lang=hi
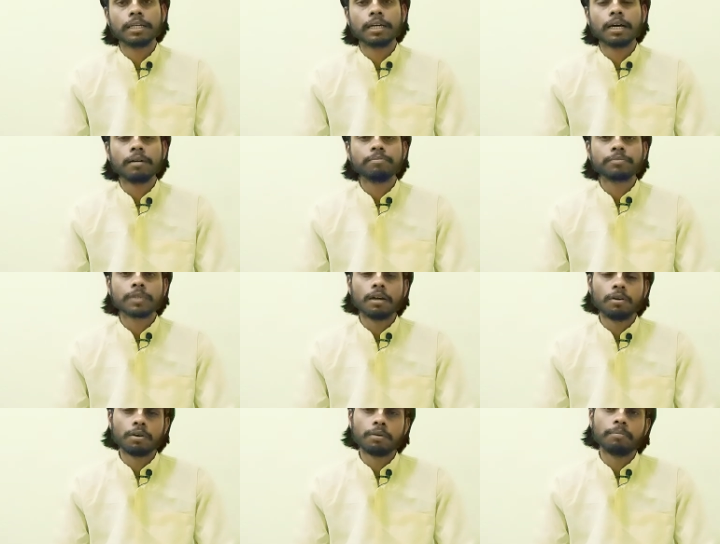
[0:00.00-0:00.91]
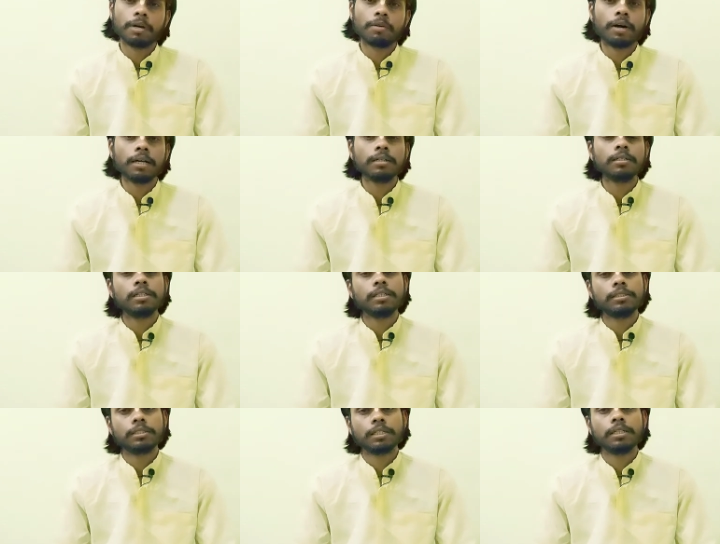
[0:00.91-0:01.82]
कर देगा और भगवान
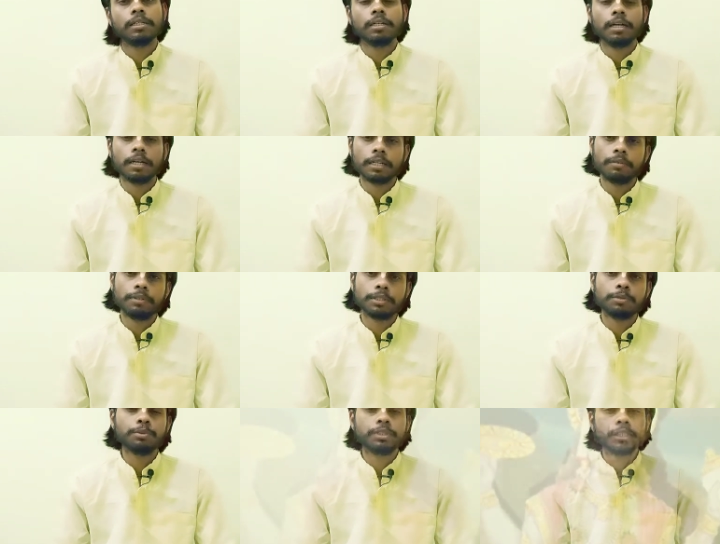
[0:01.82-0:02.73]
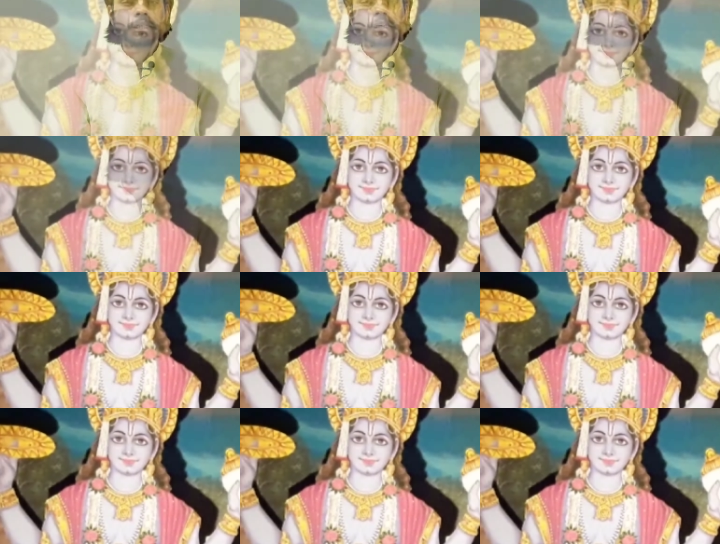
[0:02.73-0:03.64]
श्री हरि विष्णु जी के
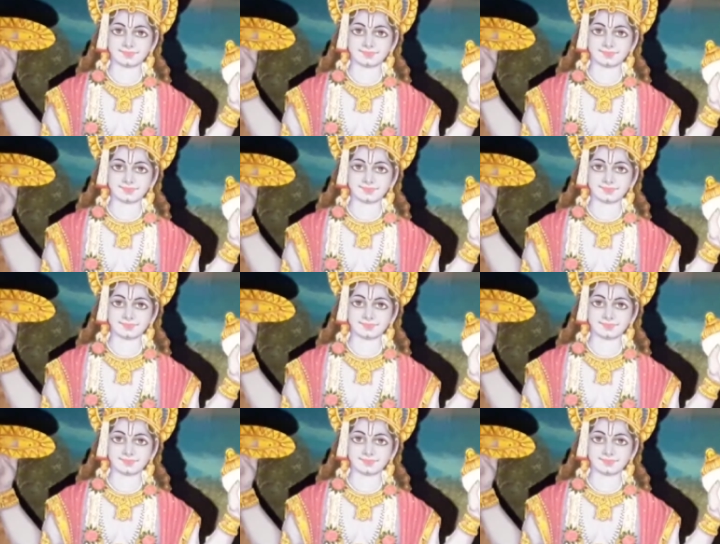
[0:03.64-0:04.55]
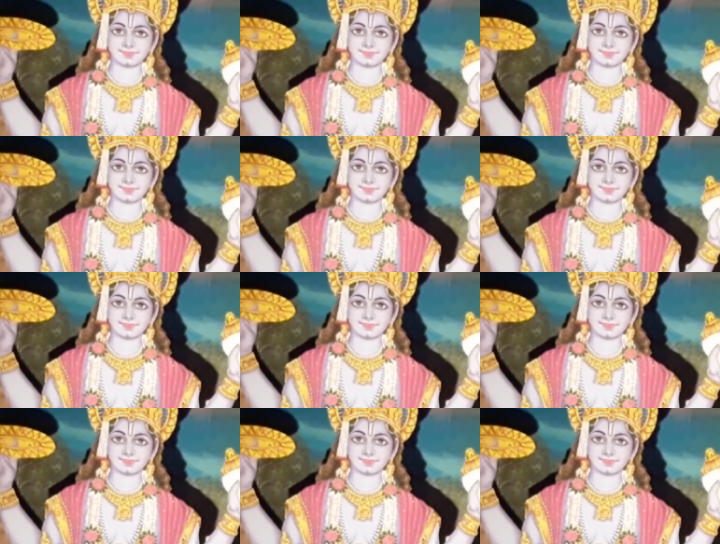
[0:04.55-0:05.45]
धाम को प्राप्त होगा तो
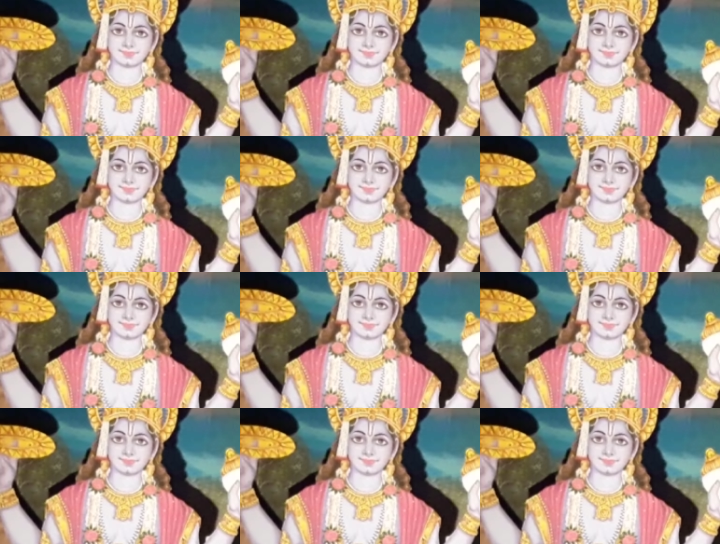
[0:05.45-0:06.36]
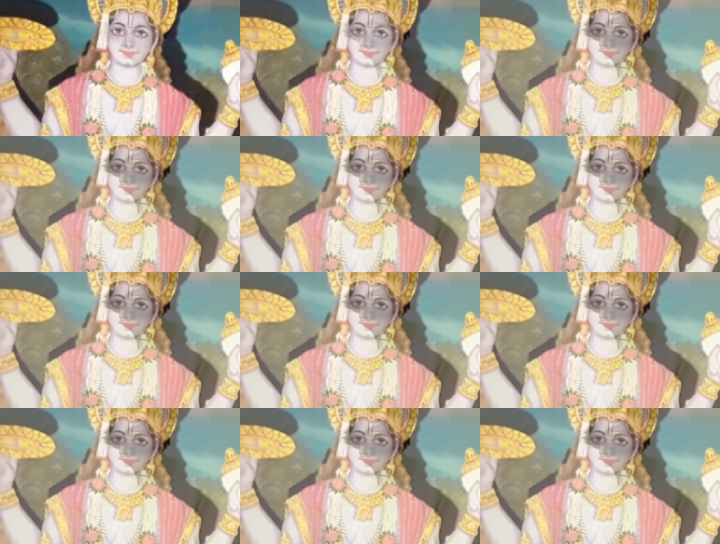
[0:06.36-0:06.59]
इस व्रत को करने का